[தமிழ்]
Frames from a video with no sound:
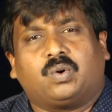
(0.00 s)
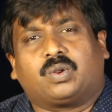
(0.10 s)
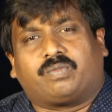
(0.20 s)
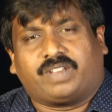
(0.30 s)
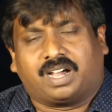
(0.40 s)

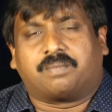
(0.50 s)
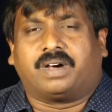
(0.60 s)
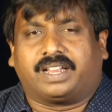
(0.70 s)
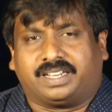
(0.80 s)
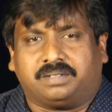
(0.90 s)
ஒரு
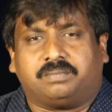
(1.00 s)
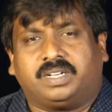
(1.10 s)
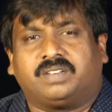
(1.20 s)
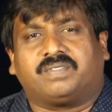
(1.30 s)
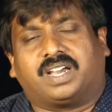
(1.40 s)
வியாபாரி
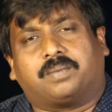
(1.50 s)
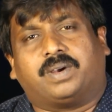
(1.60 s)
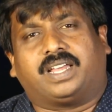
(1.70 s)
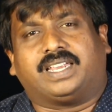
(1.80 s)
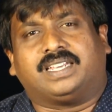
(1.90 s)
மீன்
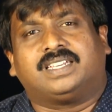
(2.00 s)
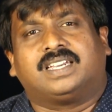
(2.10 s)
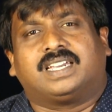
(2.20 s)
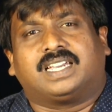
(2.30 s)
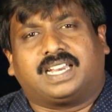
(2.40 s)
வியாபாரி
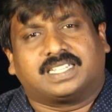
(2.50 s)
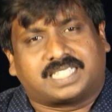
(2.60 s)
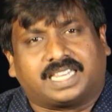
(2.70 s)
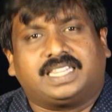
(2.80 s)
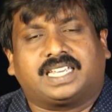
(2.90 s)
என்னை
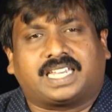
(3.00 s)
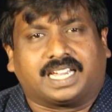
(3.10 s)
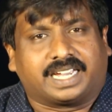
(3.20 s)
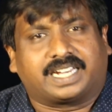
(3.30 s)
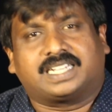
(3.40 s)
சந்திக்க
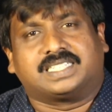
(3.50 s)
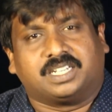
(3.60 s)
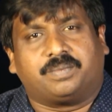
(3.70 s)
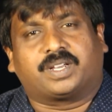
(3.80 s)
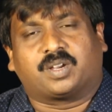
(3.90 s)
என்கிட்ட
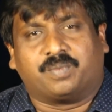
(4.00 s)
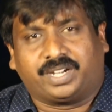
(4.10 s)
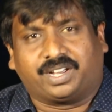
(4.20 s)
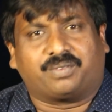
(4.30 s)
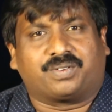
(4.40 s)

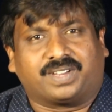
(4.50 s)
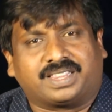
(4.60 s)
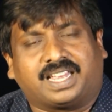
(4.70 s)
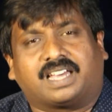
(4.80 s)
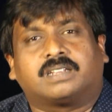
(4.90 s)
ஜெபிக்கும்படி அவர்
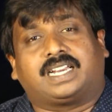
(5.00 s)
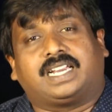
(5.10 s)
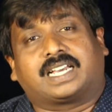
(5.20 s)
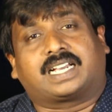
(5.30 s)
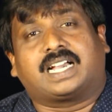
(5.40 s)
வந்தார்
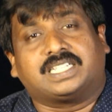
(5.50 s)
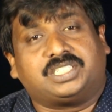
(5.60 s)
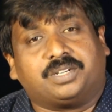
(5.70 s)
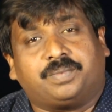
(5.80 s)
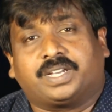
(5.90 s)
எனக்காக
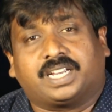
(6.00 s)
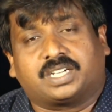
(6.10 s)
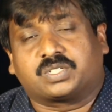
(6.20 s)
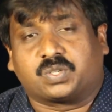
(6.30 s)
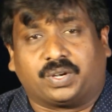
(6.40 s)
ஜெபிங்க
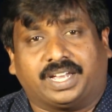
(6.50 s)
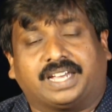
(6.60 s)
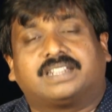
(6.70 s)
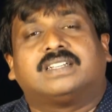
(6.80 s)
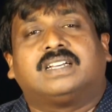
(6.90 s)
என்று
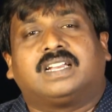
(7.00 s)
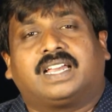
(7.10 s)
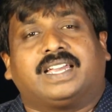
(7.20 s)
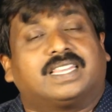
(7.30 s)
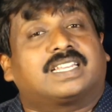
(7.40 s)
சொன்னார்
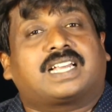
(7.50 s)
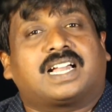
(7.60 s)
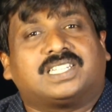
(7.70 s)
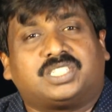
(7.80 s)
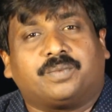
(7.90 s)
நான்
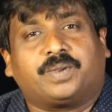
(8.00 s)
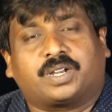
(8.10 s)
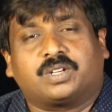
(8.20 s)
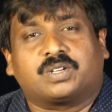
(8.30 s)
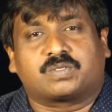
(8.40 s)
எதற்காக
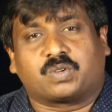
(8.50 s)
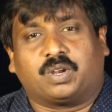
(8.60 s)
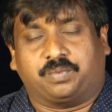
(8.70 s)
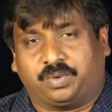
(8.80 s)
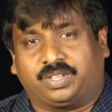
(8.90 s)
ஜெபிக்கணும் அவர்
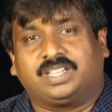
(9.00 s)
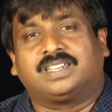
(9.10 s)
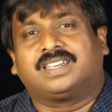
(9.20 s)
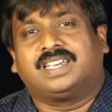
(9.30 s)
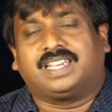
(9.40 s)
சொல்லும்போது
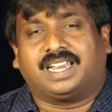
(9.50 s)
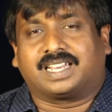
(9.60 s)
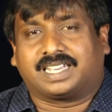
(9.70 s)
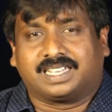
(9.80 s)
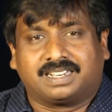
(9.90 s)

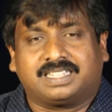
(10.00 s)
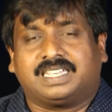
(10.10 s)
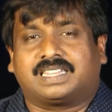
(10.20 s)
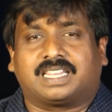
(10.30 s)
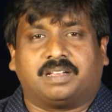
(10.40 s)
எனக்கு
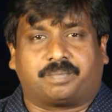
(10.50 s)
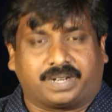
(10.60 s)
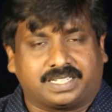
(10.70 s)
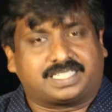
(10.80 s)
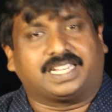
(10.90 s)
இருதயத்தில்
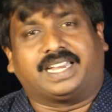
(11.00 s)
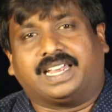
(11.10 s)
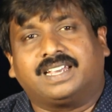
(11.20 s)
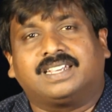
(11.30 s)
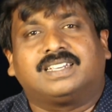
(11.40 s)
பிரச்சனை